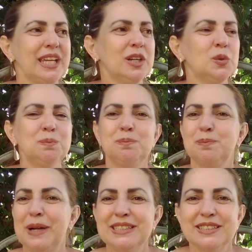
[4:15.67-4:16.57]
Eu
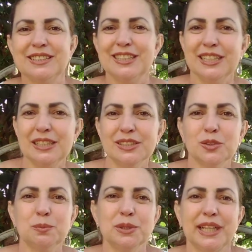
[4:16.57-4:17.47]

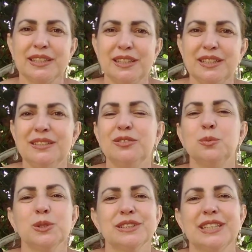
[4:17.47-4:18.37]
passeando por aqui,
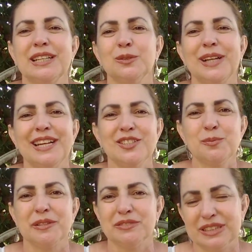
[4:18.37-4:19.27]
vou mostrar
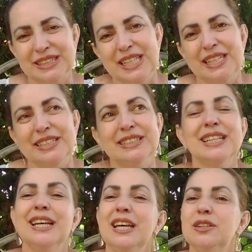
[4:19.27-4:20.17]
lugares para vocês
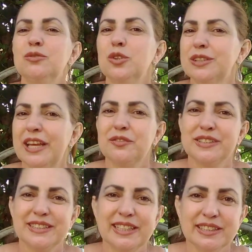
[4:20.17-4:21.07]
vou quero
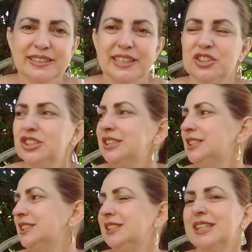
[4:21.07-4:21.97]
fazer
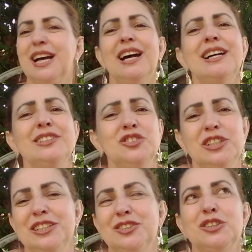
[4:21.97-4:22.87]
receitinha. Ai,
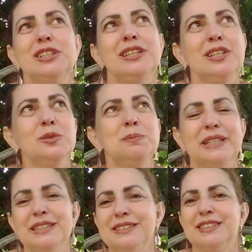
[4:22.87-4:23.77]
gente, eu
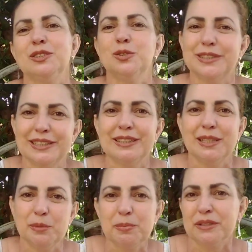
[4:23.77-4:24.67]
preciso ter
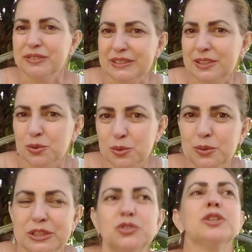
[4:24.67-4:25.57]
tempo para fazer
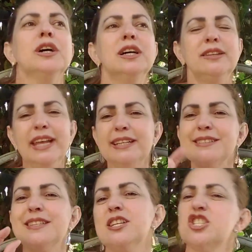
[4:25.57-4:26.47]
tudo isso. Nem
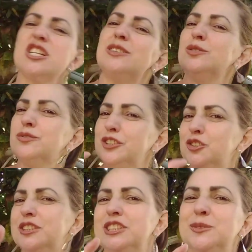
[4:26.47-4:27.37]
que seja um
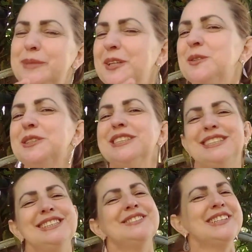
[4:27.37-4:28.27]
videozinho bem
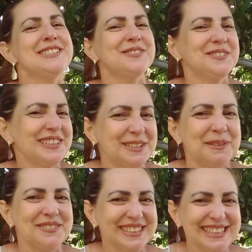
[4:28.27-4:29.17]
curtinho, mas eu vou fazer
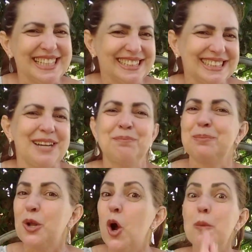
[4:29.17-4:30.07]
para vocês, tá?
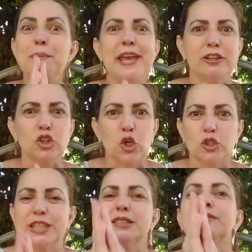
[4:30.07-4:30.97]

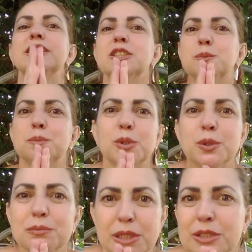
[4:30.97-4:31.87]
Prometo, dessa vez eu
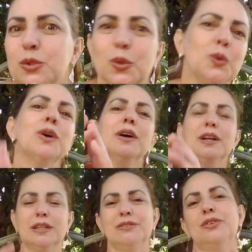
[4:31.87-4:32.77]
prometo
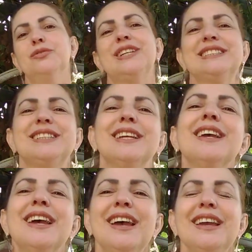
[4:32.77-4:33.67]
que vou fazer.
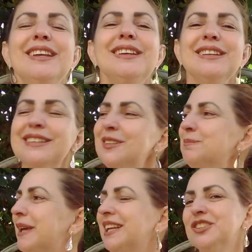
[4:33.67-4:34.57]
E
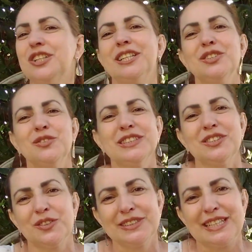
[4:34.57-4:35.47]
também, gente,
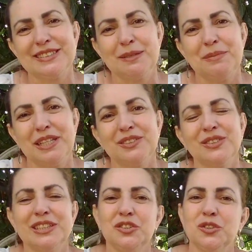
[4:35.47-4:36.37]
vocês vão estar tá
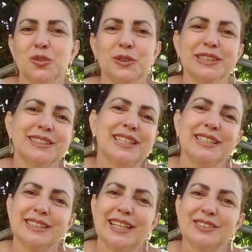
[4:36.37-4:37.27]
sabendo aí de todas
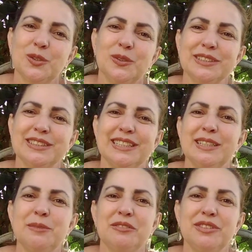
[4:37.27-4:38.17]
as, as, coisas aí
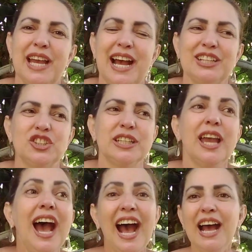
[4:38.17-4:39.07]
da minha viagem.
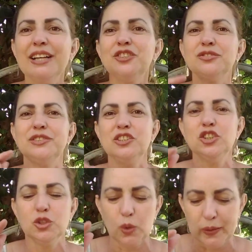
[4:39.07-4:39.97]
Ah, dia
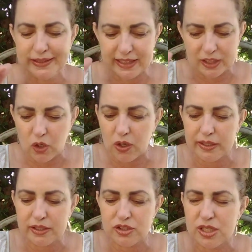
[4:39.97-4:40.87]
22
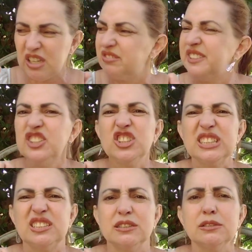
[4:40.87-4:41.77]
agora, dia
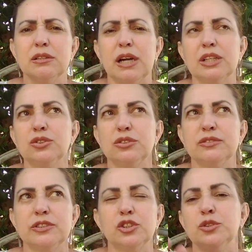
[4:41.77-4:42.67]
25 eu acho,
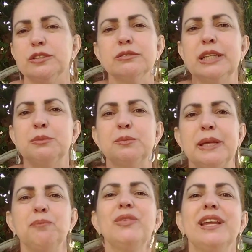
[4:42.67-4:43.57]
dia 22, não lembro
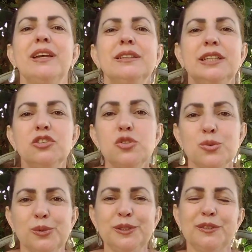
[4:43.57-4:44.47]
bem. De
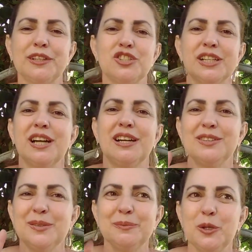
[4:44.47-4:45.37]
junho vai chegar
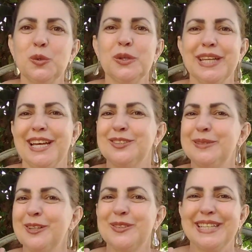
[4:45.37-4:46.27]
o meu cunhado e
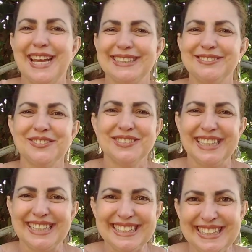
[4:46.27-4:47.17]
minha cunhada vão
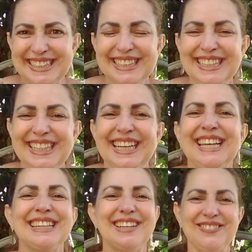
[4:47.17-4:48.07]
vir aqui
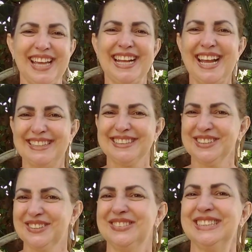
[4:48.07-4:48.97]
na minha casa
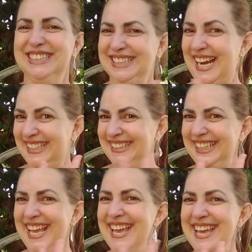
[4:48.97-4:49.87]
nos visitar.
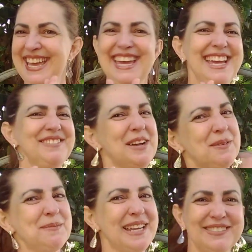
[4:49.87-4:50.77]
É minha
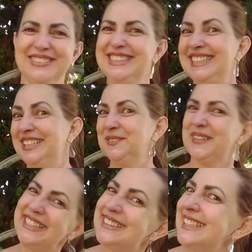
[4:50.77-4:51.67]
primeira visita do
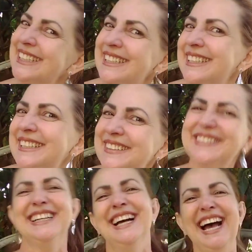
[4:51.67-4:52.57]
Brasil.